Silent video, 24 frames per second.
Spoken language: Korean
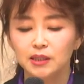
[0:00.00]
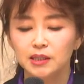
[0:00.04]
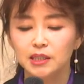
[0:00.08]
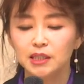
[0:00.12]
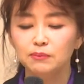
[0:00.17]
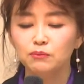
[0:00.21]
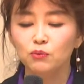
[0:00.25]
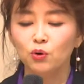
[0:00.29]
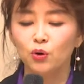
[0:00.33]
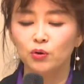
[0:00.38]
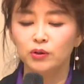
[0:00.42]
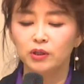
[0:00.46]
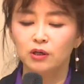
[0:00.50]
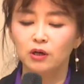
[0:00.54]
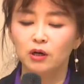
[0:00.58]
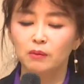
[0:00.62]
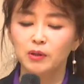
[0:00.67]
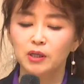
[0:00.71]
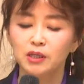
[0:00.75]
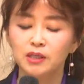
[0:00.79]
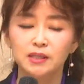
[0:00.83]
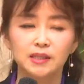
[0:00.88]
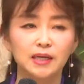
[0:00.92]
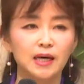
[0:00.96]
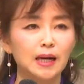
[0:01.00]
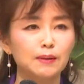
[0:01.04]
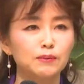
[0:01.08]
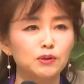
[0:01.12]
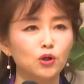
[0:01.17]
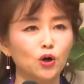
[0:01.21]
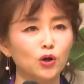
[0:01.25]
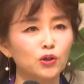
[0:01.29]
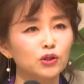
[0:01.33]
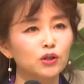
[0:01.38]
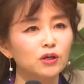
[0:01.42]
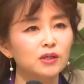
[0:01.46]
시므온 그러면 그
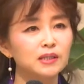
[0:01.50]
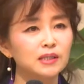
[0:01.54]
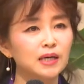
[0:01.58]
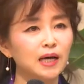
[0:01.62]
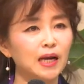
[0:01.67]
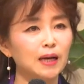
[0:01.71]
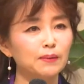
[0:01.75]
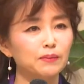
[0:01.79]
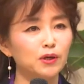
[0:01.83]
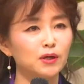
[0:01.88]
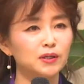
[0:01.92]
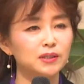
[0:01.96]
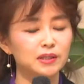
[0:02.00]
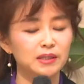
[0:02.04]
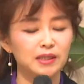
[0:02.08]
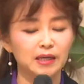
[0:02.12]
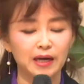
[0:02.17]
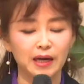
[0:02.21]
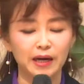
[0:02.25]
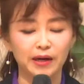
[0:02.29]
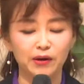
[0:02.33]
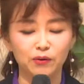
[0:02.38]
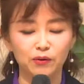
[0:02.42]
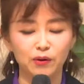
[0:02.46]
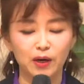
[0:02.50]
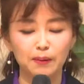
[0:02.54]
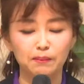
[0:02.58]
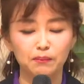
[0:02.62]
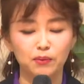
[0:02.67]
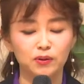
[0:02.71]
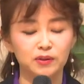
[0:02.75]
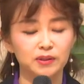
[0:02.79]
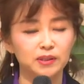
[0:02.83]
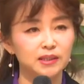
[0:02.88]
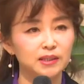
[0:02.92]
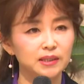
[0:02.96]
사람은 어떤 사람이었을까요?
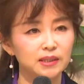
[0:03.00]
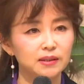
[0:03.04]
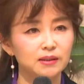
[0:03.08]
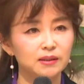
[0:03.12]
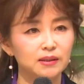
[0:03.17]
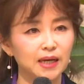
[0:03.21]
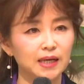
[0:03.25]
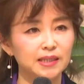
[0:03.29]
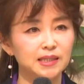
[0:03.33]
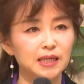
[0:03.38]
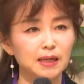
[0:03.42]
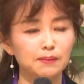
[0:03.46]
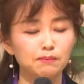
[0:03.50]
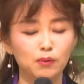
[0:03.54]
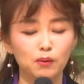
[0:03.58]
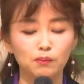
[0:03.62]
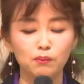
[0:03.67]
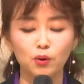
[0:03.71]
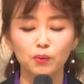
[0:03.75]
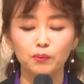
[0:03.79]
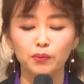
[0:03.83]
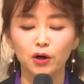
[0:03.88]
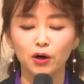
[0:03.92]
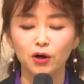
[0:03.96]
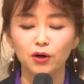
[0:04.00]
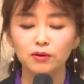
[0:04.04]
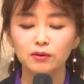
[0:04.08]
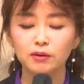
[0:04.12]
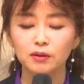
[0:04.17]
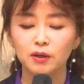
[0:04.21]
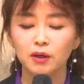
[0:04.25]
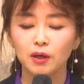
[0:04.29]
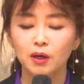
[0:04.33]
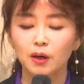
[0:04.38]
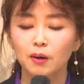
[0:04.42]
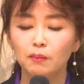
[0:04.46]
한번 다시 한번
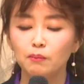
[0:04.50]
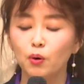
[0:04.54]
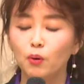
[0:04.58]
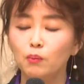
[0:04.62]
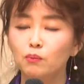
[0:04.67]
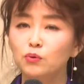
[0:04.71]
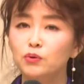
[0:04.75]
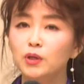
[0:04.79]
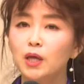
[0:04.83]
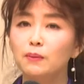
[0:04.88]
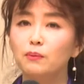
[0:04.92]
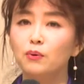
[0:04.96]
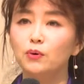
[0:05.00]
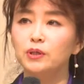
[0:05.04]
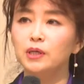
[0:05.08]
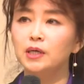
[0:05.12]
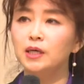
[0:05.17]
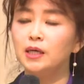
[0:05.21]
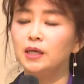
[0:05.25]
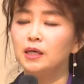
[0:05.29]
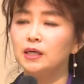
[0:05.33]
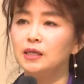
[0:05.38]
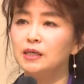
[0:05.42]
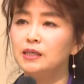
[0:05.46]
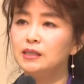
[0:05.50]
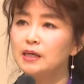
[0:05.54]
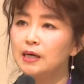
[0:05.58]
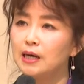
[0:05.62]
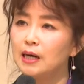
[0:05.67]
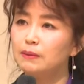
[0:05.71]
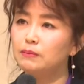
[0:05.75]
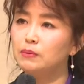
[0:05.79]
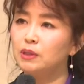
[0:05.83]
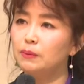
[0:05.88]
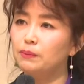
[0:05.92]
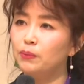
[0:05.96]
보면 본문에 보니 이
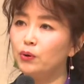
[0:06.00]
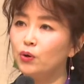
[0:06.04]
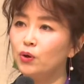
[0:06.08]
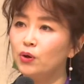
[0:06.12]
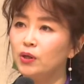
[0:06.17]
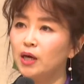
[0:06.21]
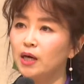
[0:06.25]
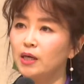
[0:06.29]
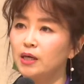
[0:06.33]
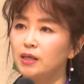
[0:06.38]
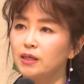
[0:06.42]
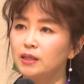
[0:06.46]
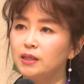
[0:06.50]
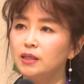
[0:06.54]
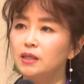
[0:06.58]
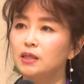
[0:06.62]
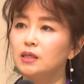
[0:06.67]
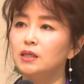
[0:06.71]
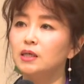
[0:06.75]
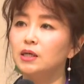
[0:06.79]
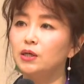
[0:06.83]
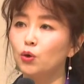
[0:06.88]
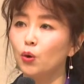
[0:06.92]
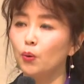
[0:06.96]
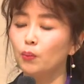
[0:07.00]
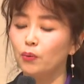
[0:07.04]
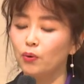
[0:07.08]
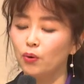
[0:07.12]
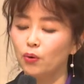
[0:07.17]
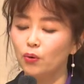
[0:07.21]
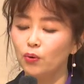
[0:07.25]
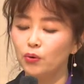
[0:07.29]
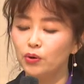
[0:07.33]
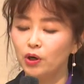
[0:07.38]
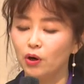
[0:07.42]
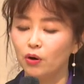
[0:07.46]
사람을 표현하기를
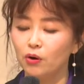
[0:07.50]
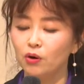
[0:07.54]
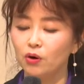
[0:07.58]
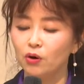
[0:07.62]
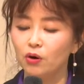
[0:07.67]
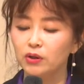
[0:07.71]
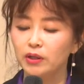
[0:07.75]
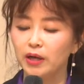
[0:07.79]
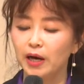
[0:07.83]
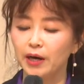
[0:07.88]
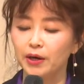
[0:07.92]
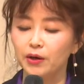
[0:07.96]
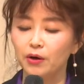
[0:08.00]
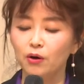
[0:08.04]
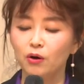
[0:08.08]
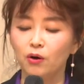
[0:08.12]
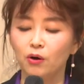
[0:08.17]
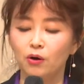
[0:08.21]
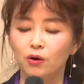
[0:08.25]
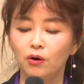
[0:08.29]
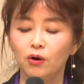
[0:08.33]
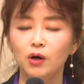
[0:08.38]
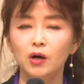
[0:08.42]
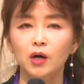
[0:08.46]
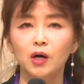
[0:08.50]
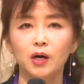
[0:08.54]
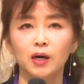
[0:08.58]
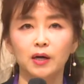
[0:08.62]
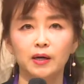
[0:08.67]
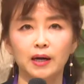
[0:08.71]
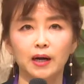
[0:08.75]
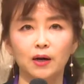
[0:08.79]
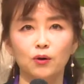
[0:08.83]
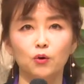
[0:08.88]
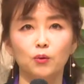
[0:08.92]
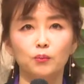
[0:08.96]
의롭고
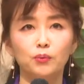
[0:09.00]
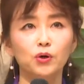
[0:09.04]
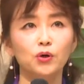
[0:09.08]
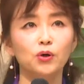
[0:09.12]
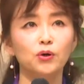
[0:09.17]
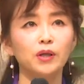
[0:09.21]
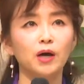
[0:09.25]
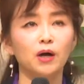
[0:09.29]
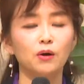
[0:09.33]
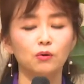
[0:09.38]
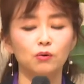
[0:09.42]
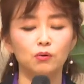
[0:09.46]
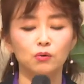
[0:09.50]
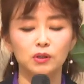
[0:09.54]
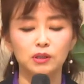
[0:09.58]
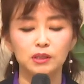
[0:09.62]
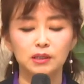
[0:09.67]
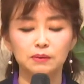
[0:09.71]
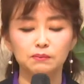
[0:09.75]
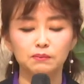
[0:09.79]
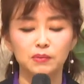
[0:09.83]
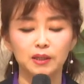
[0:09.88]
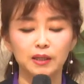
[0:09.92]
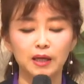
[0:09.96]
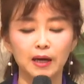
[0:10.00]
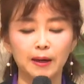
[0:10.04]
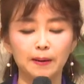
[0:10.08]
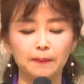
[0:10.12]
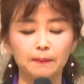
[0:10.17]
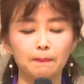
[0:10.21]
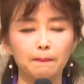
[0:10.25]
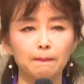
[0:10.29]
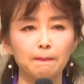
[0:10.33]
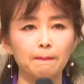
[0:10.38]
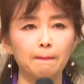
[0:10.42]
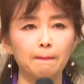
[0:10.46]
경건하여라고 표현하고 있습니다.